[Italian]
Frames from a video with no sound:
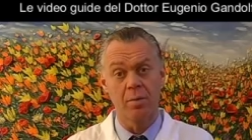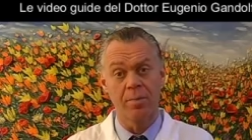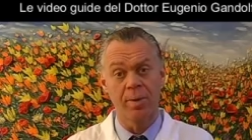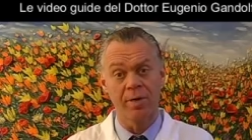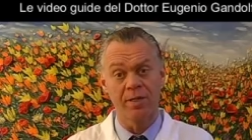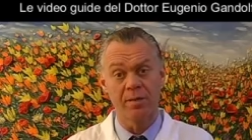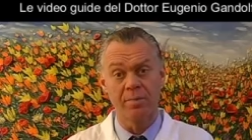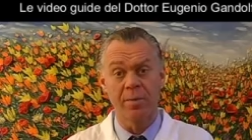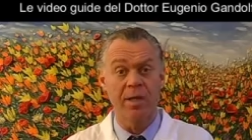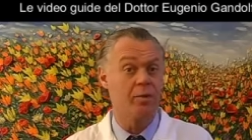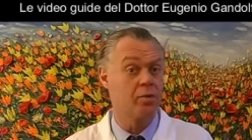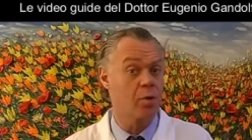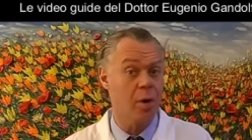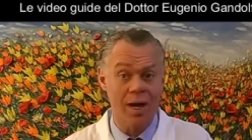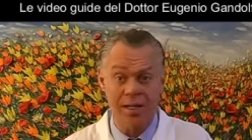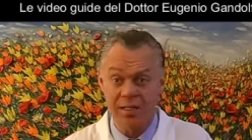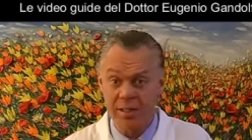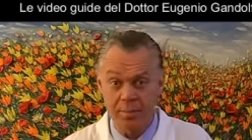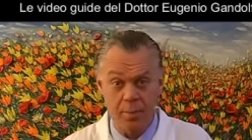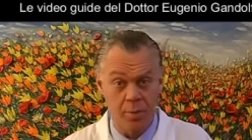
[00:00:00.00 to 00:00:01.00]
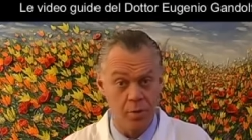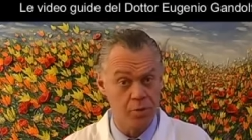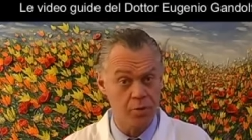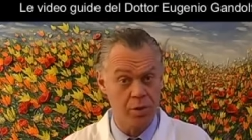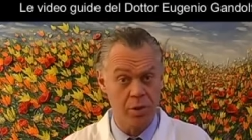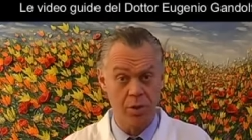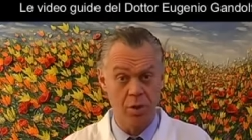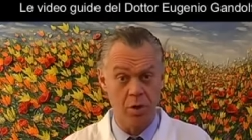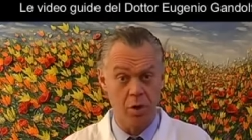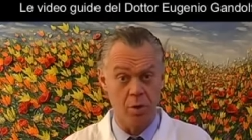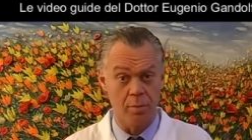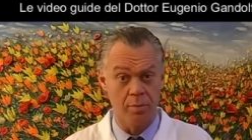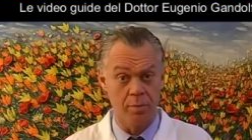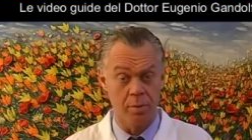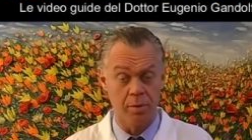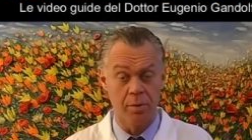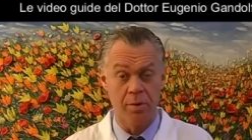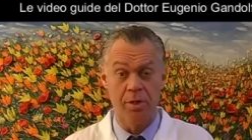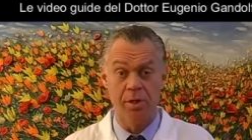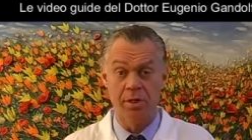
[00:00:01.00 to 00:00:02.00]
compartimento adiposo del
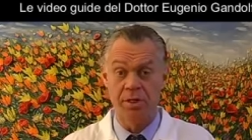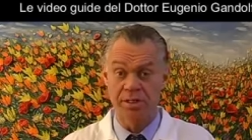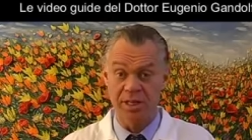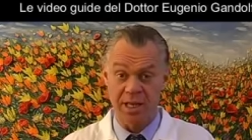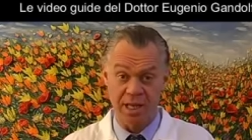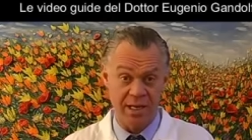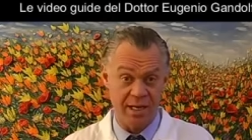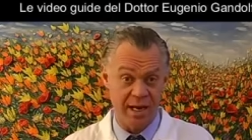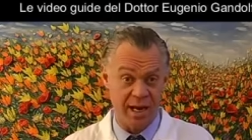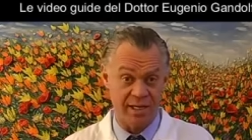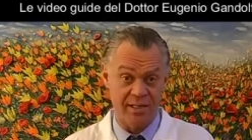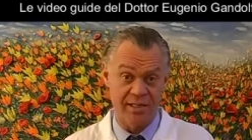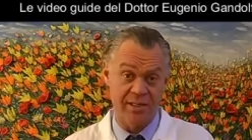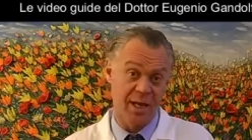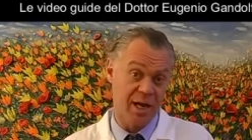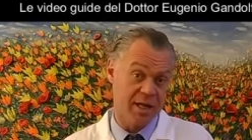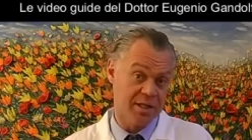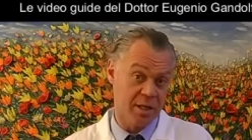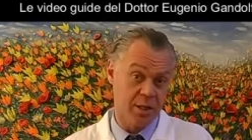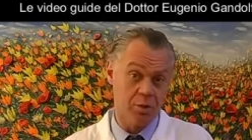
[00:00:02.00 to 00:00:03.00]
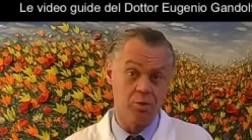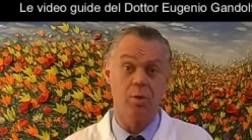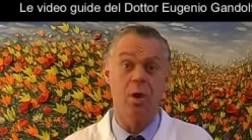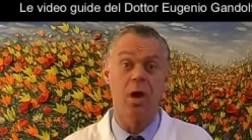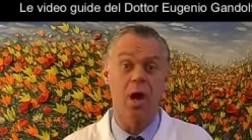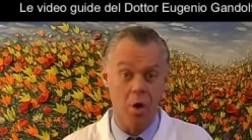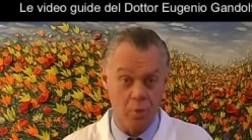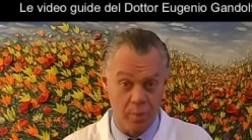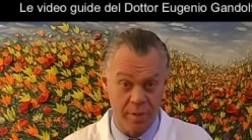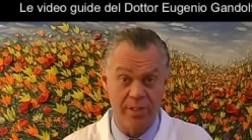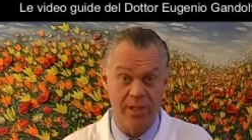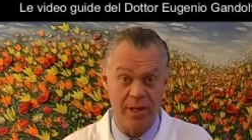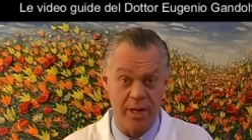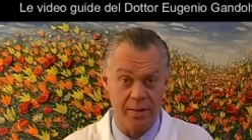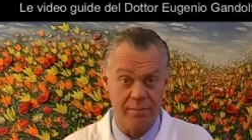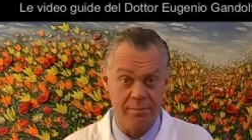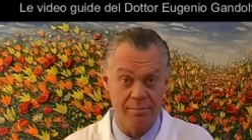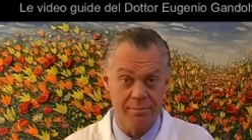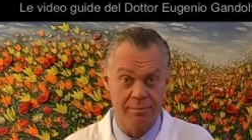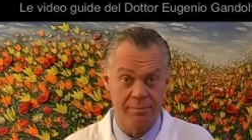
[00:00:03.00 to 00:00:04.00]
corpo. Se ingrassa addirittura
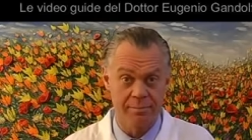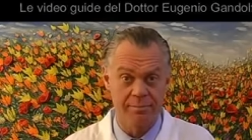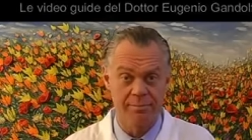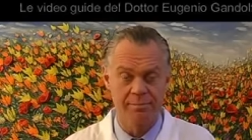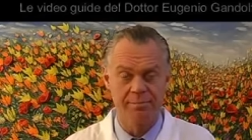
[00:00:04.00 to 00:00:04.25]
aumenterà.